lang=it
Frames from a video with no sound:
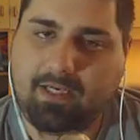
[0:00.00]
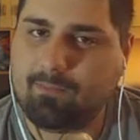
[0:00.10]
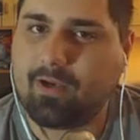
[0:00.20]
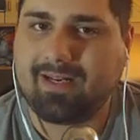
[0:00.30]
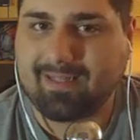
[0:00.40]

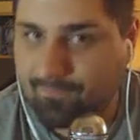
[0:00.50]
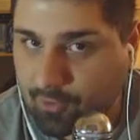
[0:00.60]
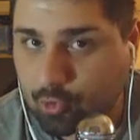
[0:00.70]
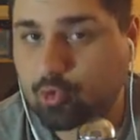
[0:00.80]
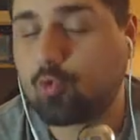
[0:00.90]
primo era
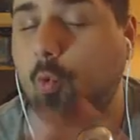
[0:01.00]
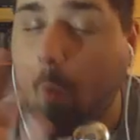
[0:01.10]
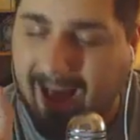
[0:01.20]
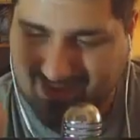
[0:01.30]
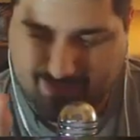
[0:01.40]
davvero
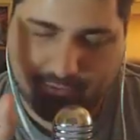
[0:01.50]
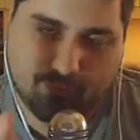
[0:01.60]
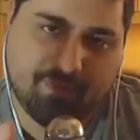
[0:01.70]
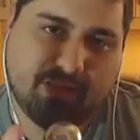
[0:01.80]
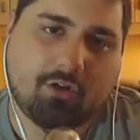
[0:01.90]

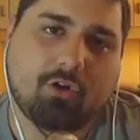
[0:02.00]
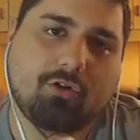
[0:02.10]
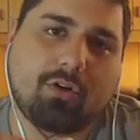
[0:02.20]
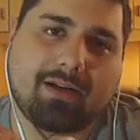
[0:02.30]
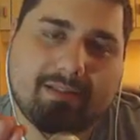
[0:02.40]
squallido, vi
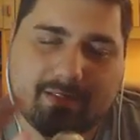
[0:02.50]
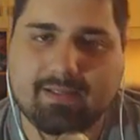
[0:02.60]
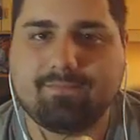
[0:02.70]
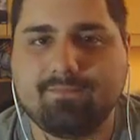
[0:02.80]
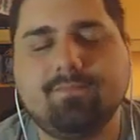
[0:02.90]
ricordo ragazzi,
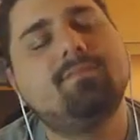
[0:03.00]
se,